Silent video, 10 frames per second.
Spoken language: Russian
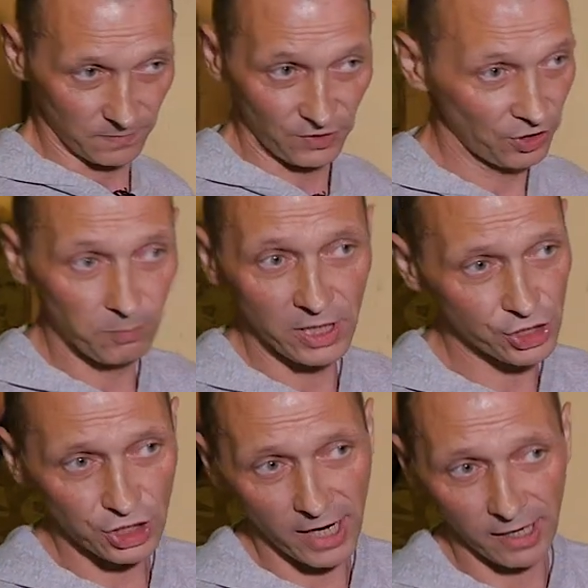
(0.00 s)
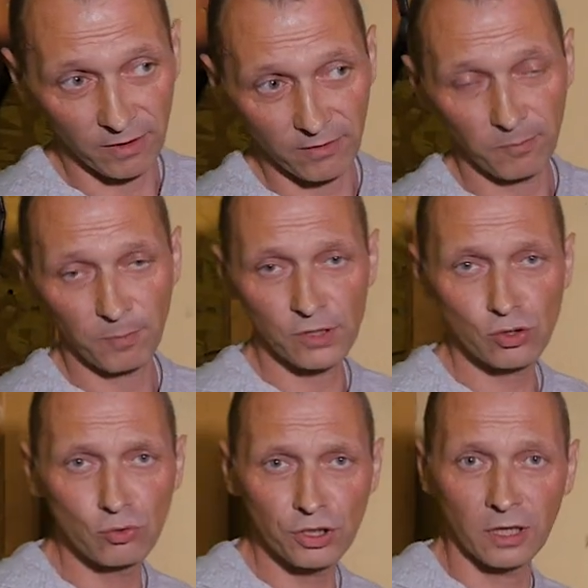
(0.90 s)
небольшая. По
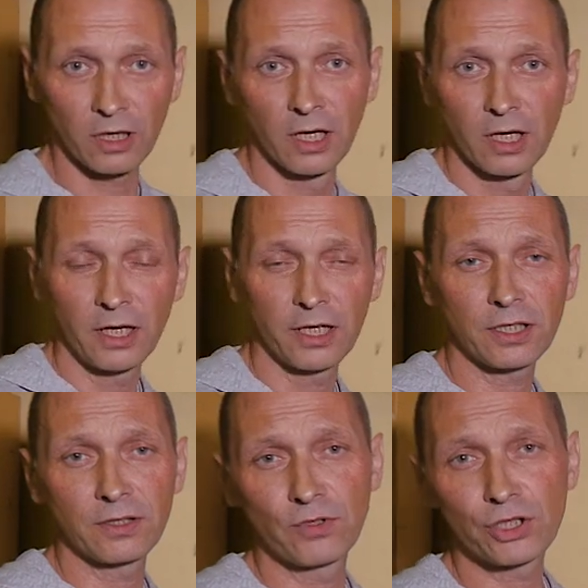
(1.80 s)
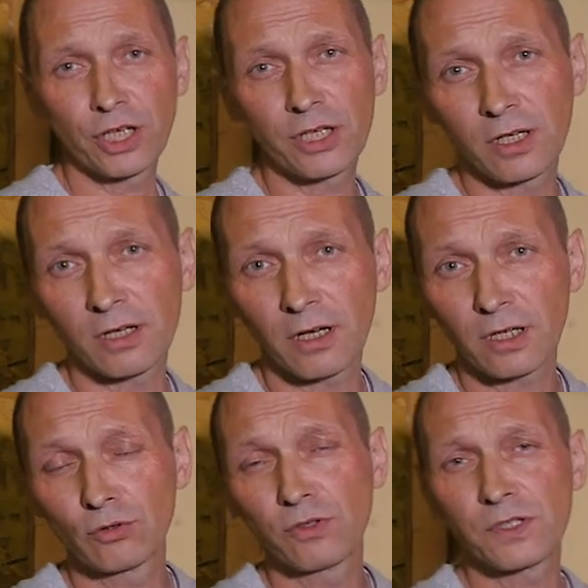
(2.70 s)
сути, это движение
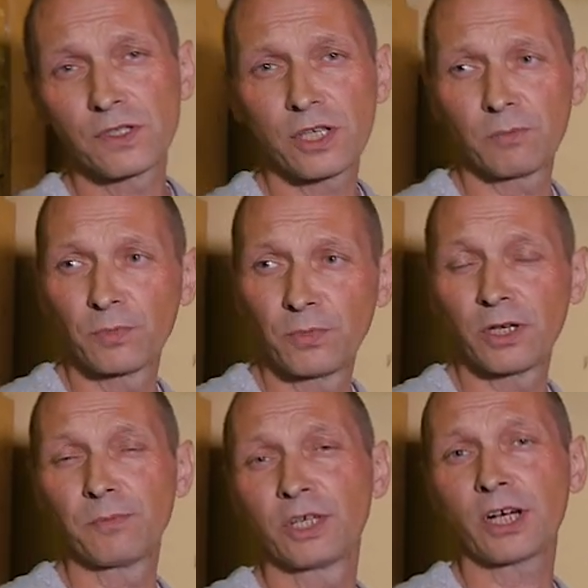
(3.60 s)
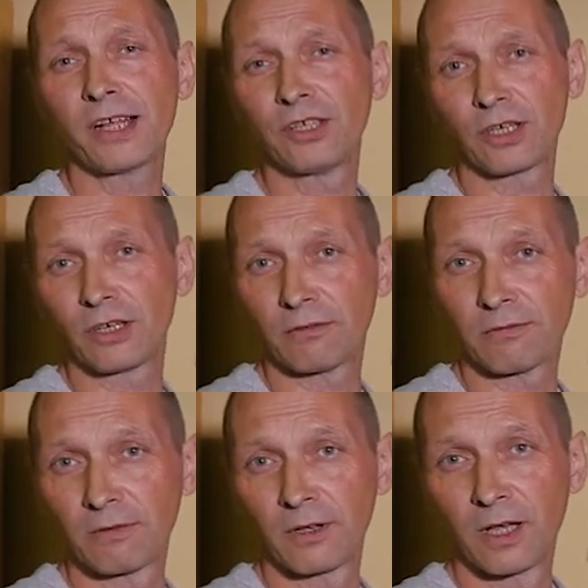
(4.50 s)
одной системы биомеханики.
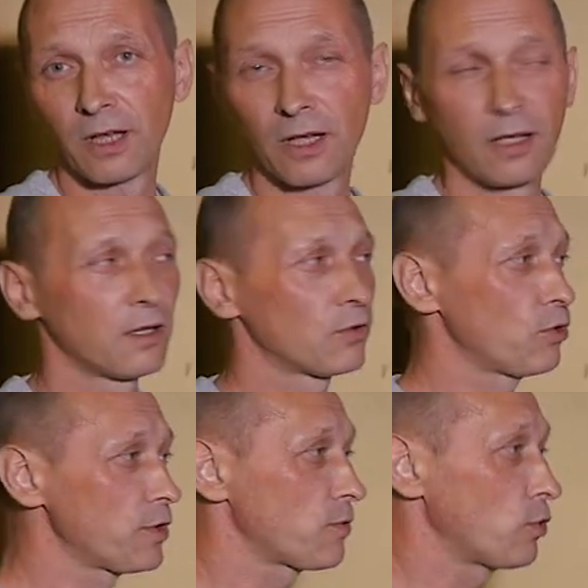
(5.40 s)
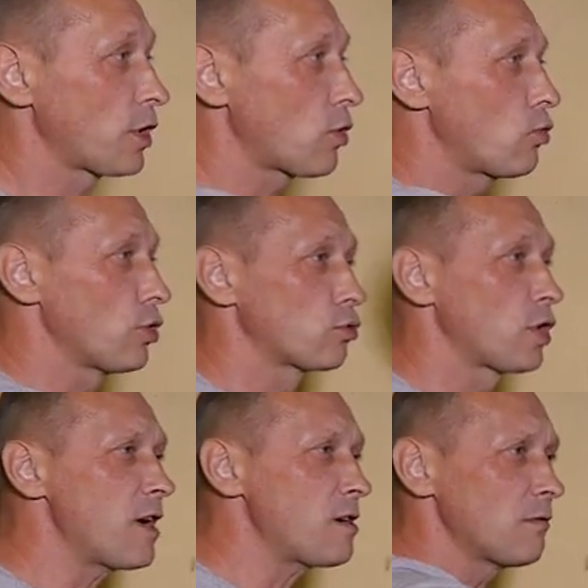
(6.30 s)
То есть вот такой
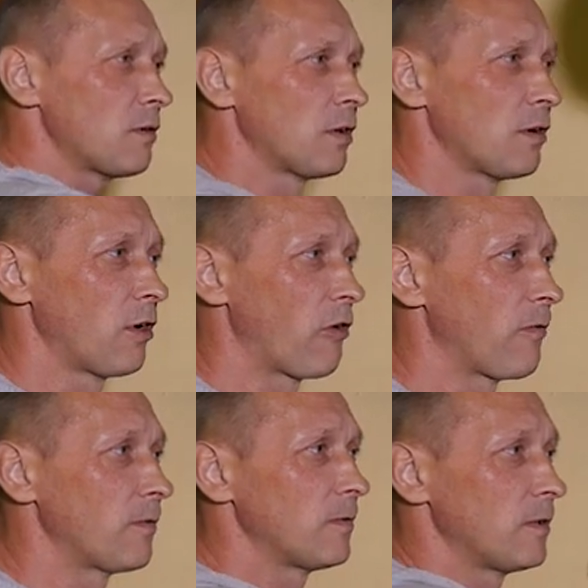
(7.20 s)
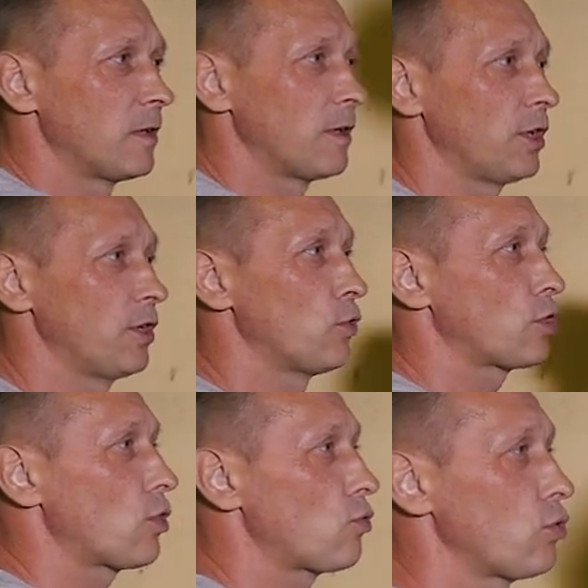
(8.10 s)
удар и
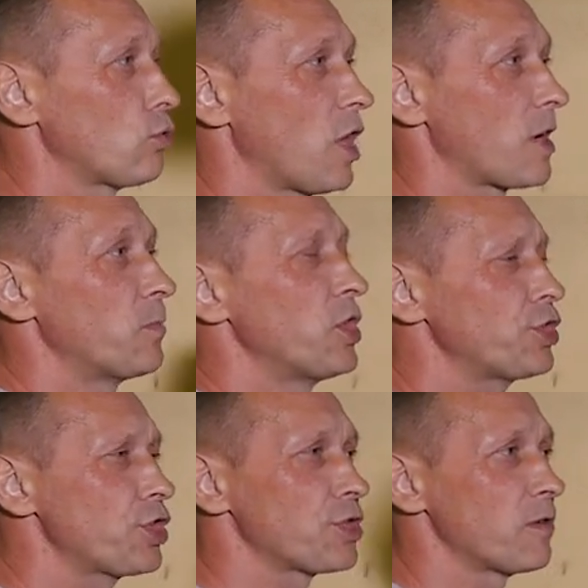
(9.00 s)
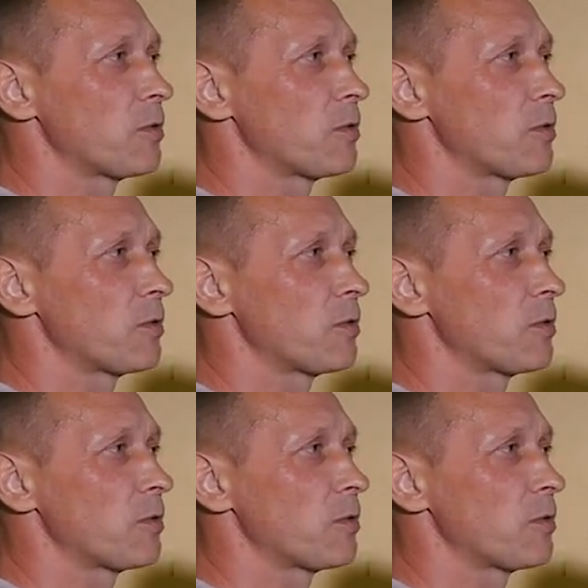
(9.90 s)
вот такой удар мышечно